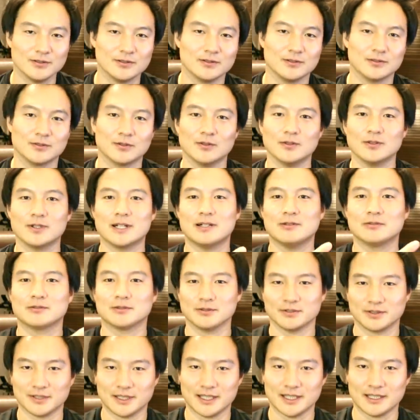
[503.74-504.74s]
動画を
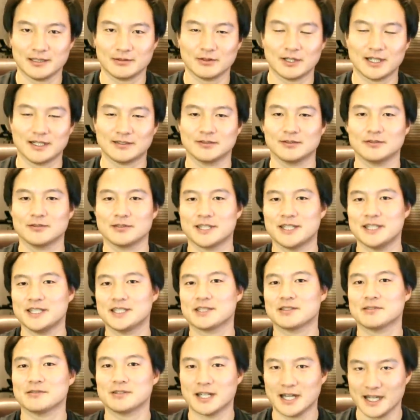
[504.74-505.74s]
撮ってとか、その記
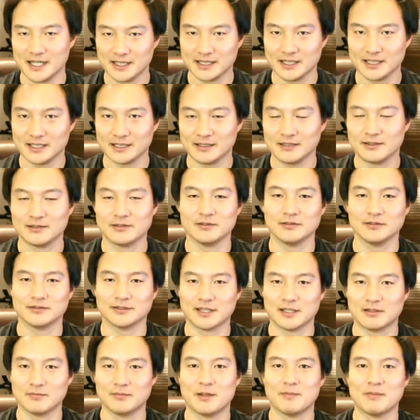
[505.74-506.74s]
事を書いてっていうのを
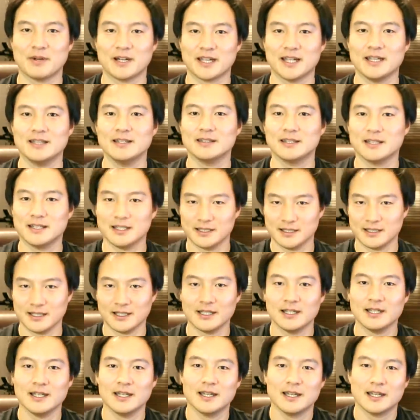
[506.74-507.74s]
サロンメンバー限定
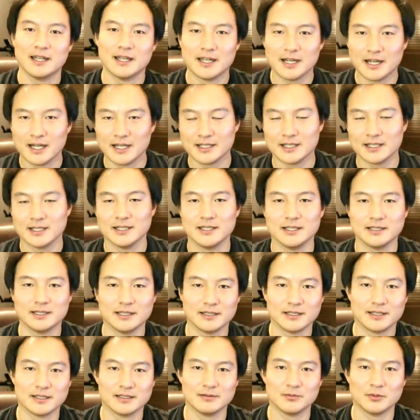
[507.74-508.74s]
で、えー、拝見い
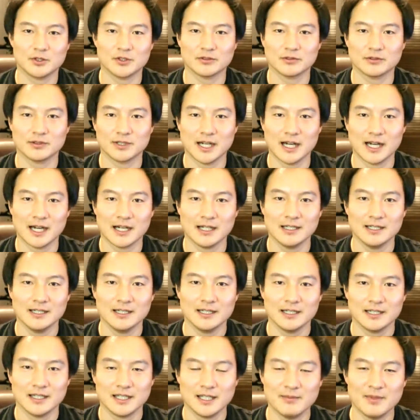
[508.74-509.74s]
ただけるものとか、
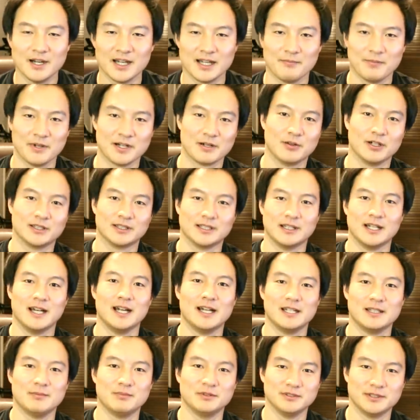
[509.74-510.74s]
今やっぱりこうやって
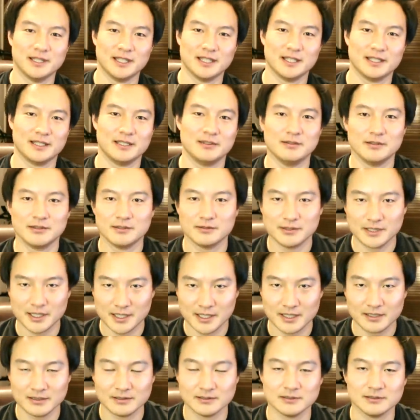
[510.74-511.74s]
ライブでいろいろで
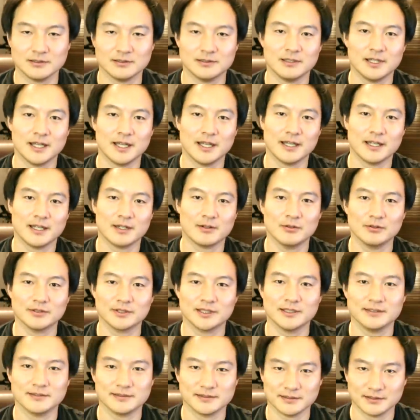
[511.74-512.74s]
きる、えー、
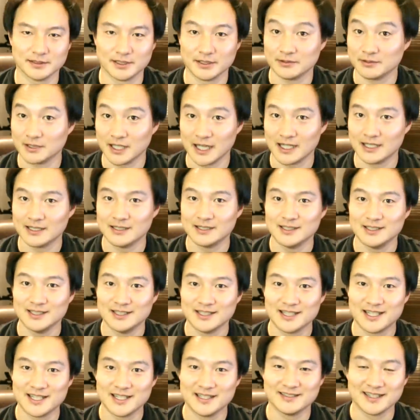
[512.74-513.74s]
コンテンツっていうか、
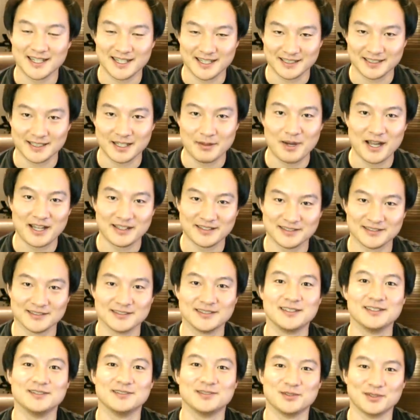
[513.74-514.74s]
機材、デバイスっ
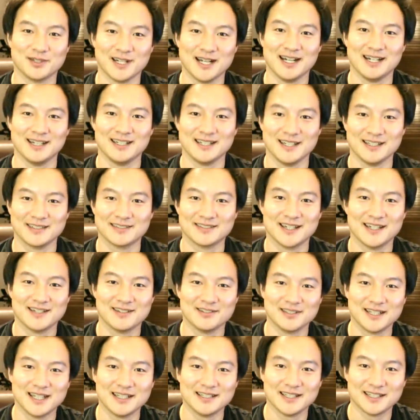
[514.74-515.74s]
ていうのが、えー、使える
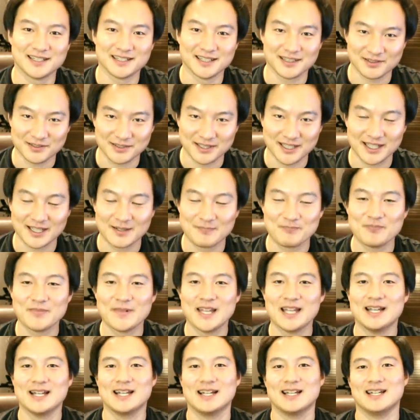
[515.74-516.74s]
ようになってきたので、
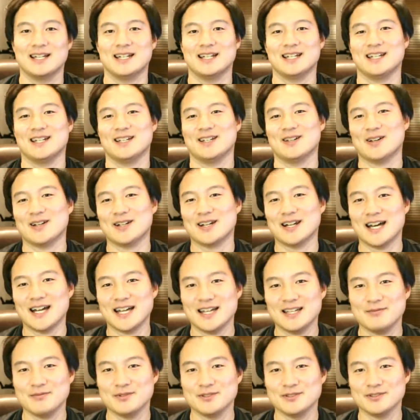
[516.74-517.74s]
えー、
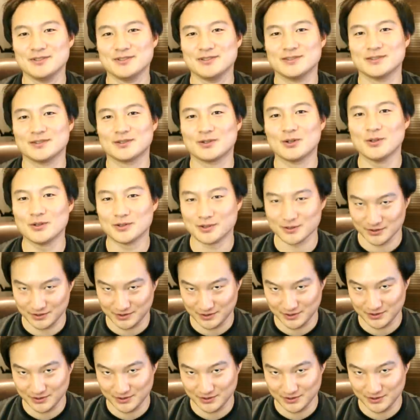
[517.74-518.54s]
ライブトーク